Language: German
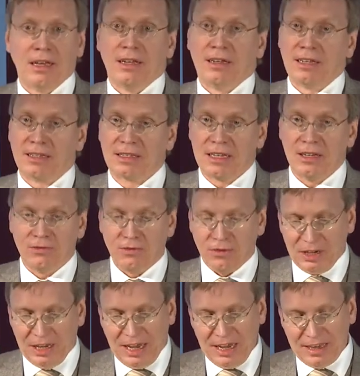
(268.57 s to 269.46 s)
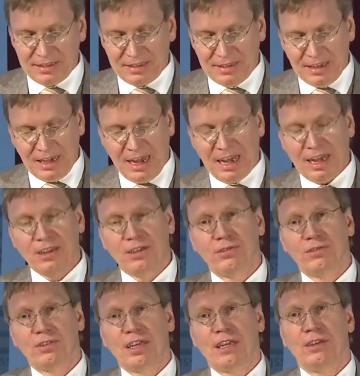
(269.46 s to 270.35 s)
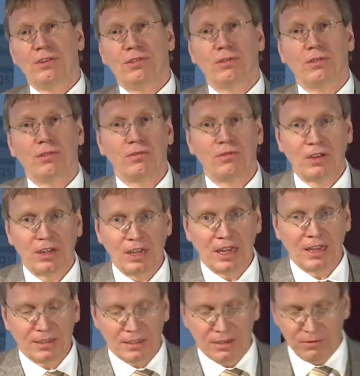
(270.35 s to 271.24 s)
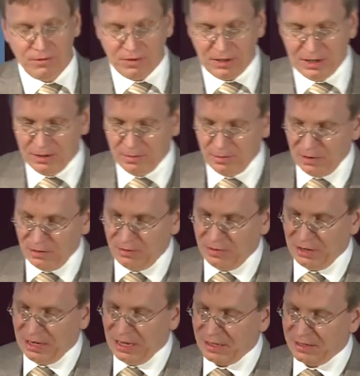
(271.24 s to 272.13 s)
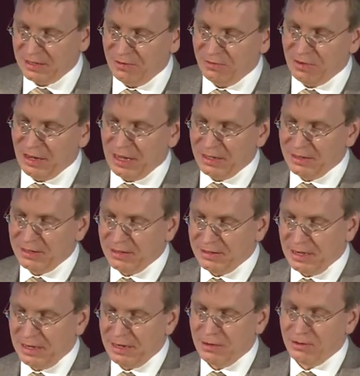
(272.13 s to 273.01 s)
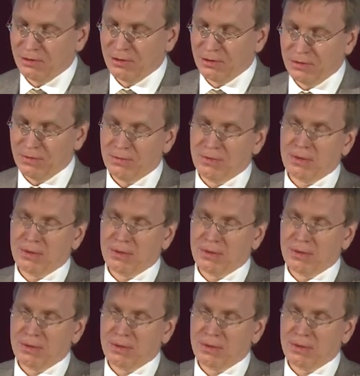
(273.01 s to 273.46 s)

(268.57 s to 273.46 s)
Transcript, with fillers: Das gilt für die ersten Radiosendungen, für die ersten Filme, für die ersten Fernsehsendungen.